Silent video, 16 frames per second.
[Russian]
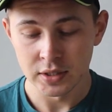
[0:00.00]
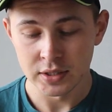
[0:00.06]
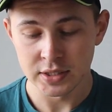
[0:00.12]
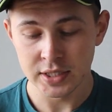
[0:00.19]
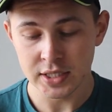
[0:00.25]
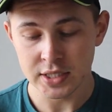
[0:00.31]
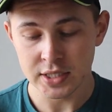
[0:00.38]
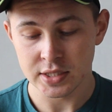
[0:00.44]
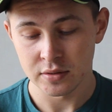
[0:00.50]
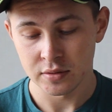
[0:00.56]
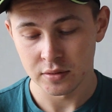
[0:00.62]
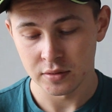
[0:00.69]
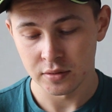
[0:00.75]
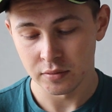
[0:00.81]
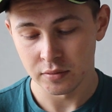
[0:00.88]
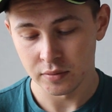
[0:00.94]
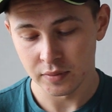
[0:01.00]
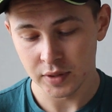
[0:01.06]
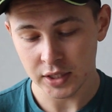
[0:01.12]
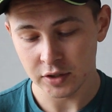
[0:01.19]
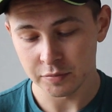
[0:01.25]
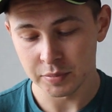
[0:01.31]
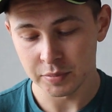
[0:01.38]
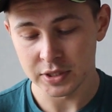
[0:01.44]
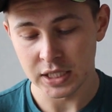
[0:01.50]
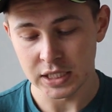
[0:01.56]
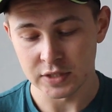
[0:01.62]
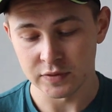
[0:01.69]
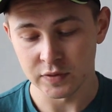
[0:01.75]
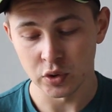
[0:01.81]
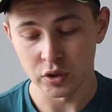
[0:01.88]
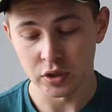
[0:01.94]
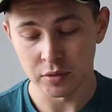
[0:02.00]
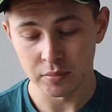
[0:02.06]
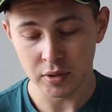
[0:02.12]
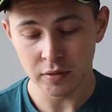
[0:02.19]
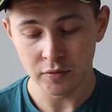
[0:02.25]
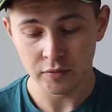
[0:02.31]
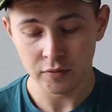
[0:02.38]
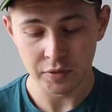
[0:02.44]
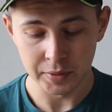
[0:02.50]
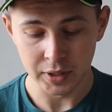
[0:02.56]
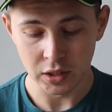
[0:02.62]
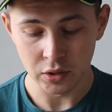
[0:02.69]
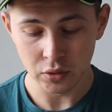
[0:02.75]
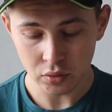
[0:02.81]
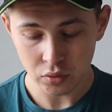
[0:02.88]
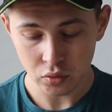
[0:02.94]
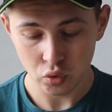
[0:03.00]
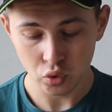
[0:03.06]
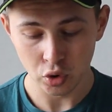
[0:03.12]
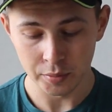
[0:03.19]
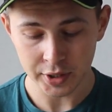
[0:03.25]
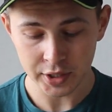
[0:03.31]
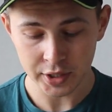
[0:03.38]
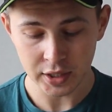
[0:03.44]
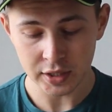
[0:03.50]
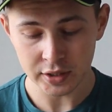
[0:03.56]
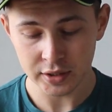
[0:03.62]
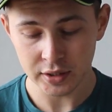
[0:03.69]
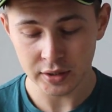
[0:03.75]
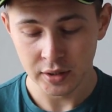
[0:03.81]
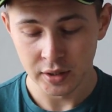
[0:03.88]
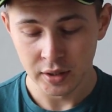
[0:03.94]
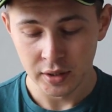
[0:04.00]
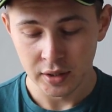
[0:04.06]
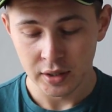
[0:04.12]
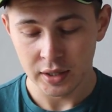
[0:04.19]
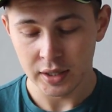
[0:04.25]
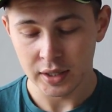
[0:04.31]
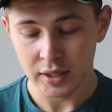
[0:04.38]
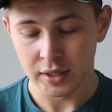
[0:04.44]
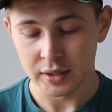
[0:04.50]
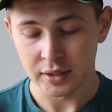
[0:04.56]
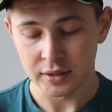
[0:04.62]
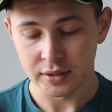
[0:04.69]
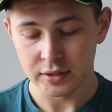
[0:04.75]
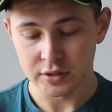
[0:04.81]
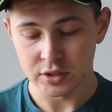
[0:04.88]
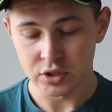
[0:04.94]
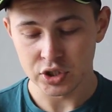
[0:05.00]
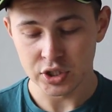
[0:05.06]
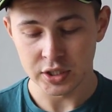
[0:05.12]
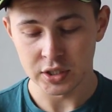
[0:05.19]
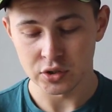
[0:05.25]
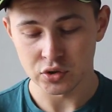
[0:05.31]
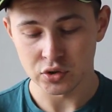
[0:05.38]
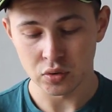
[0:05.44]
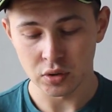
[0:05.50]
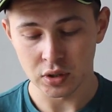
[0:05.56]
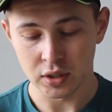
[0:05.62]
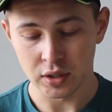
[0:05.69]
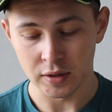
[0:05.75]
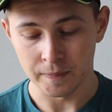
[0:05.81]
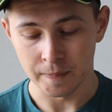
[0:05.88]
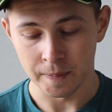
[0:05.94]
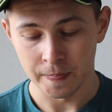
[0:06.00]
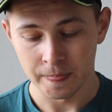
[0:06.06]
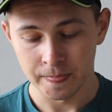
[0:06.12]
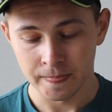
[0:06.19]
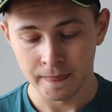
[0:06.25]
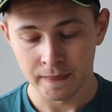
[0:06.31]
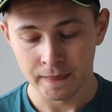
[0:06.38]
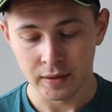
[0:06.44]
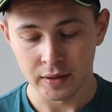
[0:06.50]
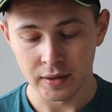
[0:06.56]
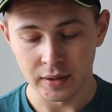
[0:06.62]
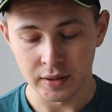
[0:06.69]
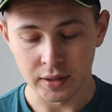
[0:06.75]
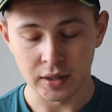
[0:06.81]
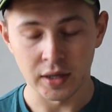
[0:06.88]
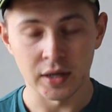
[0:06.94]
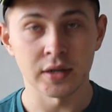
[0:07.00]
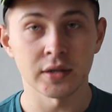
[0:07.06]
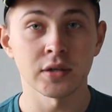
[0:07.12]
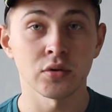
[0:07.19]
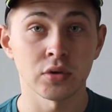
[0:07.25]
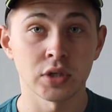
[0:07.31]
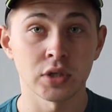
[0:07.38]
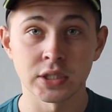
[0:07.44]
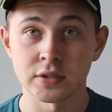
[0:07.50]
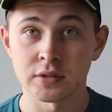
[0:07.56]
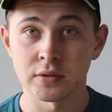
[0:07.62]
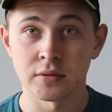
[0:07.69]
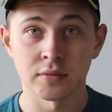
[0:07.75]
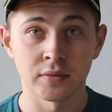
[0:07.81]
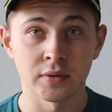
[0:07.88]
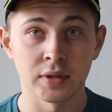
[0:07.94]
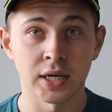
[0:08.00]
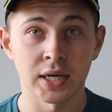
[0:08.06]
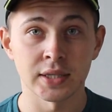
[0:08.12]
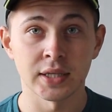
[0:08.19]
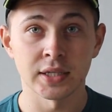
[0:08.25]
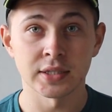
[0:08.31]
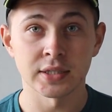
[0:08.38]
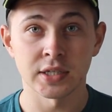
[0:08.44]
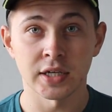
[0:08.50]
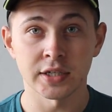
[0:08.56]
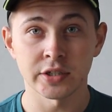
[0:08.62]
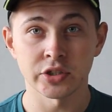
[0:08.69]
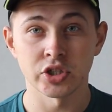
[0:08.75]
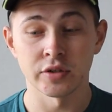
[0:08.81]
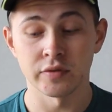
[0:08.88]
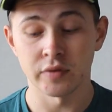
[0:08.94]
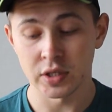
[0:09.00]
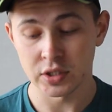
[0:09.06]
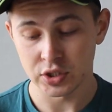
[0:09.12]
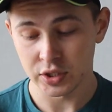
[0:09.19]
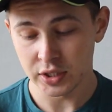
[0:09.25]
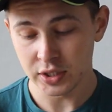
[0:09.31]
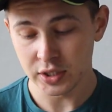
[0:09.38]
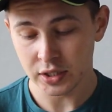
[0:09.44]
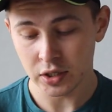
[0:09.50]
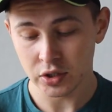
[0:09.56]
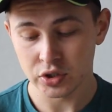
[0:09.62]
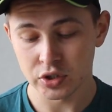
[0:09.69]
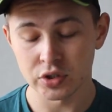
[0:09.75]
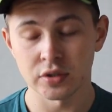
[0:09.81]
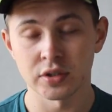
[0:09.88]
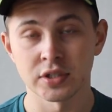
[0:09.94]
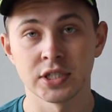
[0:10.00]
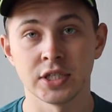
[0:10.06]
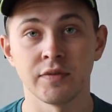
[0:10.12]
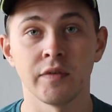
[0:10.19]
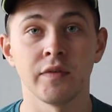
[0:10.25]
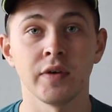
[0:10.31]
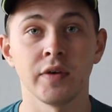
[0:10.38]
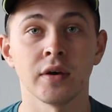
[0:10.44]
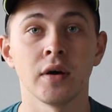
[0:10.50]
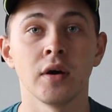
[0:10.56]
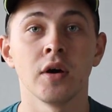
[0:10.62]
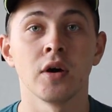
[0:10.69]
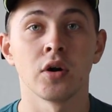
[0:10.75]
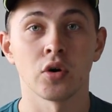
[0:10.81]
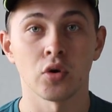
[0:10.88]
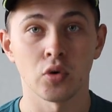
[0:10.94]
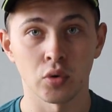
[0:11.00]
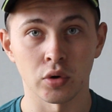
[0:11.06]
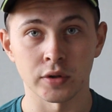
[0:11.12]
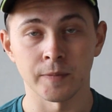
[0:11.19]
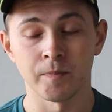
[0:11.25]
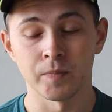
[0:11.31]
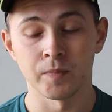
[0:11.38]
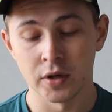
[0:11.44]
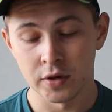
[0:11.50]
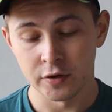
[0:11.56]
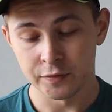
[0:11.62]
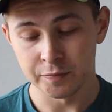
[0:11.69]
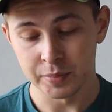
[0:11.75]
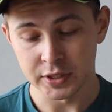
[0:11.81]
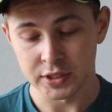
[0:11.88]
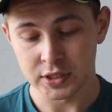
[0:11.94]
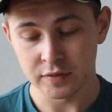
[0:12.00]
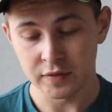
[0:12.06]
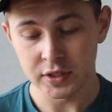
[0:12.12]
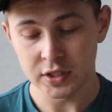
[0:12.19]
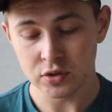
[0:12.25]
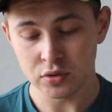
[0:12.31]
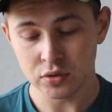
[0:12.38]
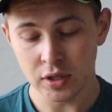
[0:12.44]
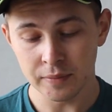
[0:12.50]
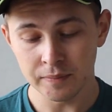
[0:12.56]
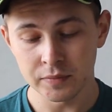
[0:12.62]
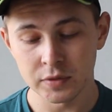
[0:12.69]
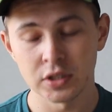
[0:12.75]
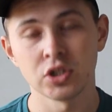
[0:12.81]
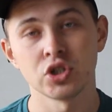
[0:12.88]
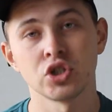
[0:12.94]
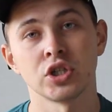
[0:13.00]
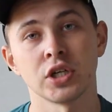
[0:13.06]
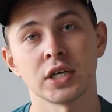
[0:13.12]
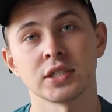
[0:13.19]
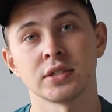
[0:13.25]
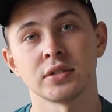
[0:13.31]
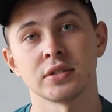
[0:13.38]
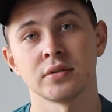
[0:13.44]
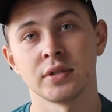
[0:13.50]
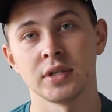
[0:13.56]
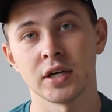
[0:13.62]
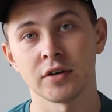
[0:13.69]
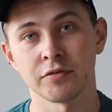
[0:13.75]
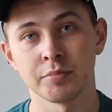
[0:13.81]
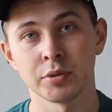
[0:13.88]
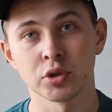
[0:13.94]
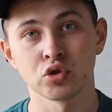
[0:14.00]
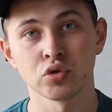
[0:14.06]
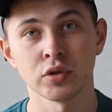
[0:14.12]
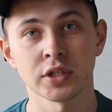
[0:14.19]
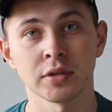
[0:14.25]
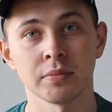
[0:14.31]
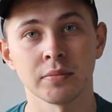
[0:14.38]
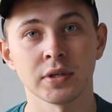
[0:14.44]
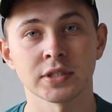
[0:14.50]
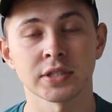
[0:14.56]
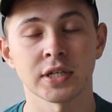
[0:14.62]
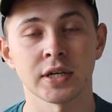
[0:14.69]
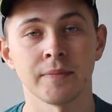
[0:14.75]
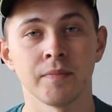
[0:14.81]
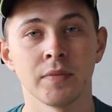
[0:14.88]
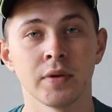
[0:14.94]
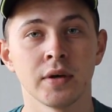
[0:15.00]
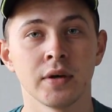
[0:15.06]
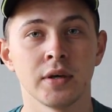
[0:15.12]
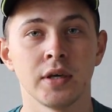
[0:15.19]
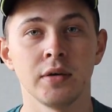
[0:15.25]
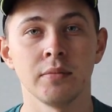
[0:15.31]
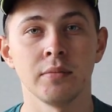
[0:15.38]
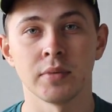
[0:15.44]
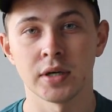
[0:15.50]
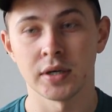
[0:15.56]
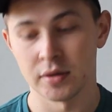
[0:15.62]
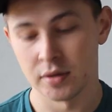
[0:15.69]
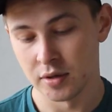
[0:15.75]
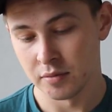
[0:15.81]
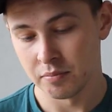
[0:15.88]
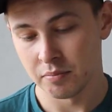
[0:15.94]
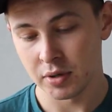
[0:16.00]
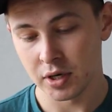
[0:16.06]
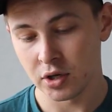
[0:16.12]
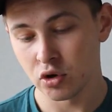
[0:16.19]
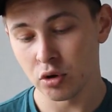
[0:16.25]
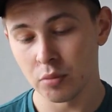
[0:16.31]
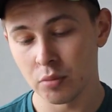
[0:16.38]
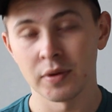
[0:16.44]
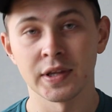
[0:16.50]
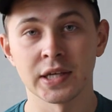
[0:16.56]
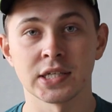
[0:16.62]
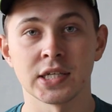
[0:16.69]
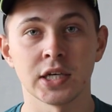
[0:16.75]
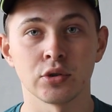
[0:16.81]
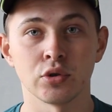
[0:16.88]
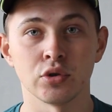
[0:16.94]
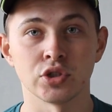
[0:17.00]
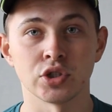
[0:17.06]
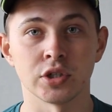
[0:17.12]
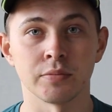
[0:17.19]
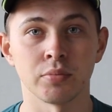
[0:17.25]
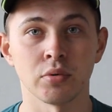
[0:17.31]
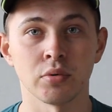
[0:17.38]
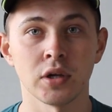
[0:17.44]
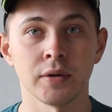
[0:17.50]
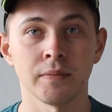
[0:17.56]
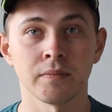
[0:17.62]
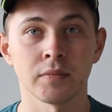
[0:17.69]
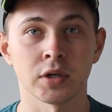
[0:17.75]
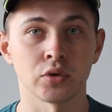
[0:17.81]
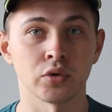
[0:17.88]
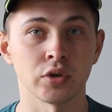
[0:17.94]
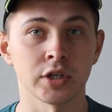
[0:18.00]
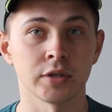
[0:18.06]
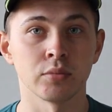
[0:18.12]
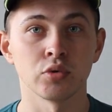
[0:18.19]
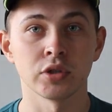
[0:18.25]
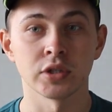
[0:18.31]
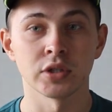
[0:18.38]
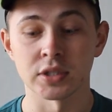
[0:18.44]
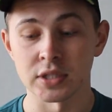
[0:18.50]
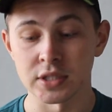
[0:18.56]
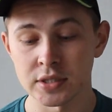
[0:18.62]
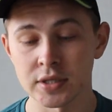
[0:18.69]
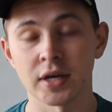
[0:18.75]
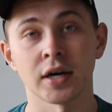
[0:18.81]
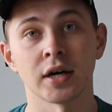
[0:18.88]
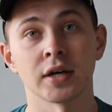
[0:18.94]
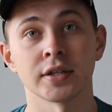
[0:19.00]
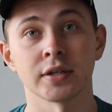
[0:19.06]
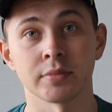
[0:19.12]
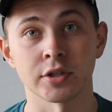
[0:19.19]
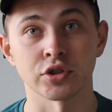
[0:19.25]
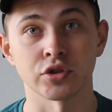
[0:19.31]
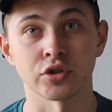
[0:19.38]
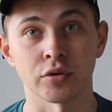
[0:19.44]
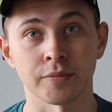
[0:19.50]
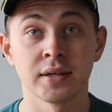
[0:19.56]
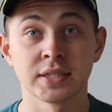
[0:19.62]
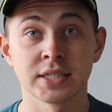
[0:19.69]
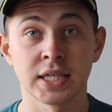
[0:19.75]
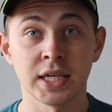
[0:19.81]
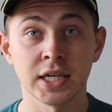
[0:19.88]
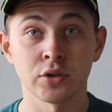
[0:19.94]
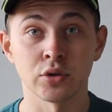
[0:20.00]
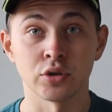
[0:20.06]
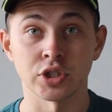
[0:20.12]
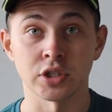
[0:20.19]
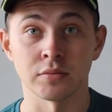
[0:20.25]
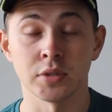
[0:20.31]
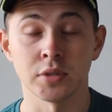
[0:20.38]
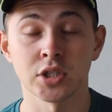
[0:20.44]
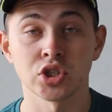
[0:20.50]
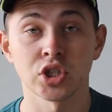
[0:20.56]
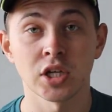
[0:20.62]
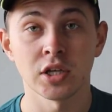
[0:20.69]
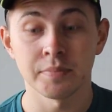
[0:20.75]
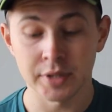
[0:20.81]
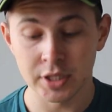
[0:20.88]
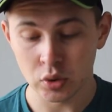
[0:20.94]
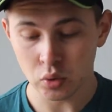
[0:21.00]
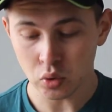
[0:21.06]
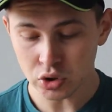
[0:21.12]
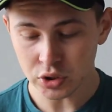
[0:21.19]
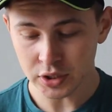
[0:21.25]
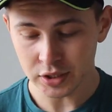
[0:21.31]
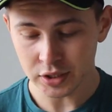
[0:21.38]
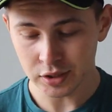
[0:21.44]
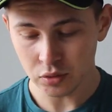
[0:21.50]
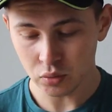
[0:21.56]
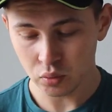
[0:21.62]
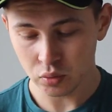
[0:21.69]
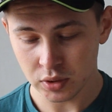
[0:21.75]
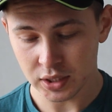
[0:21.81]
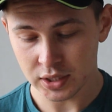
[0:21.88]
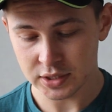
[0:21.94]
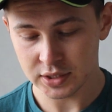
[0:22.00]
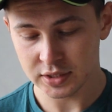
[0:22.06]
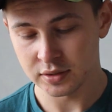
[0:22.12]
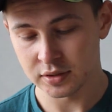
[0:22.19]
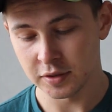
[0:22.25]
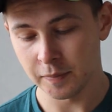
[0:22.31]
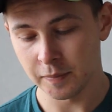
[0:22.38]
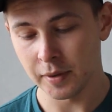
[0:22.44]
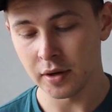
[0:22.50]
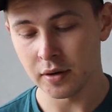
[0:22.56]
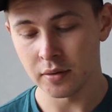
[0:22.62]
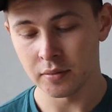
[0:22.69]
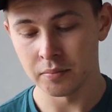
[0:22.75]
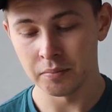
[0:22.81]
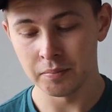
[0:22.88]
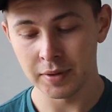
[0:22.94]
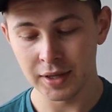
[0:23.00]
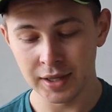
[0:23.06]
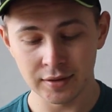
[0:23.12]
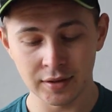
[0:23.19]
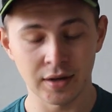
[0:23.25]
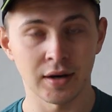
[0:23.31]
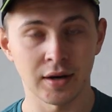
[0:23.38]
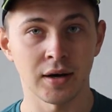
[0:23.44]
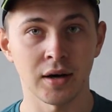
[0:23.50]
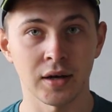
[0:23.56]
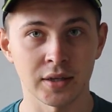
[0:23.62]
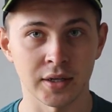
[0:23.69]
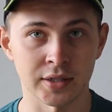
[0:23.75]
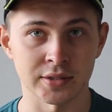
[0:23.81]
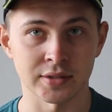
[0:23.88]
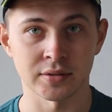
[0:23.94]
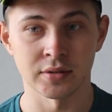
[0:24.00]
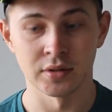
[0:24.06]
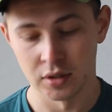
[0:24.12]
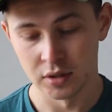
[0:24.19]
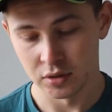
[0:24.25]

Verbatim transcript: Здесь надо вписать свое имя, фамилию, номер карты, э, истечение срока э, карты, то есть данные с карточки вашей и также CVV код. Вписывайте сюда, и сейчас я впишу это быстро, и мы перейдем на следующее поле, которое будет здесь отображено. Следующее, мы нажали продолжить, и нас теперь биллинг адрес.